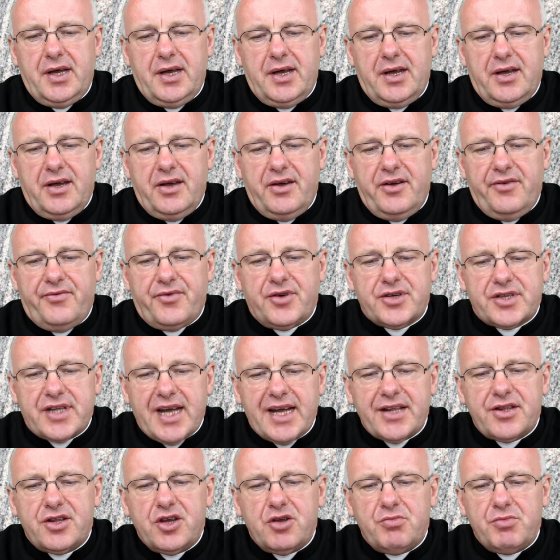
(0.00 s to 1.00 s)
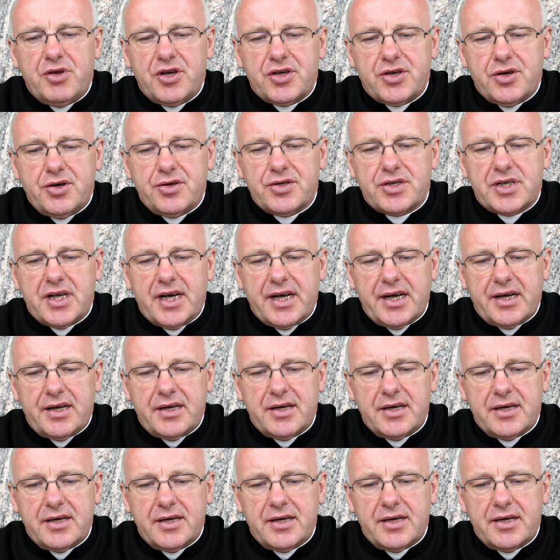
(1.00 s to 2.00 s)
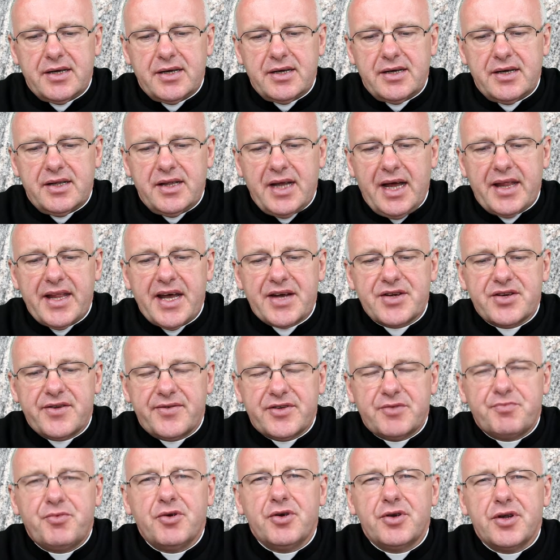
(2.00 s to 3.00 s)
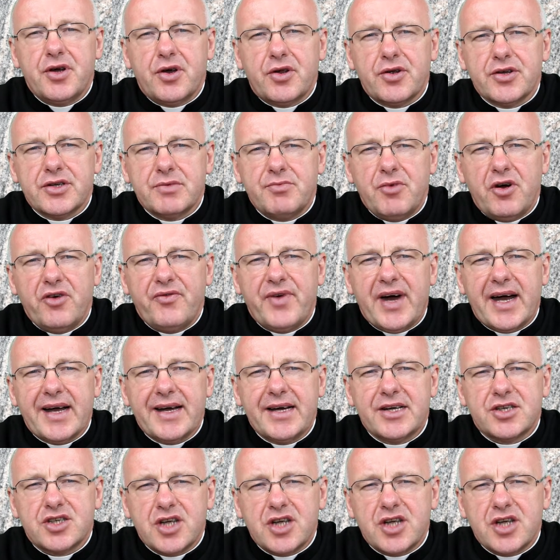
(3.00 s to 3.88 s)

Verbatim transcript: W ostatnich miesiącach e, na naszych wspólnych rozmowach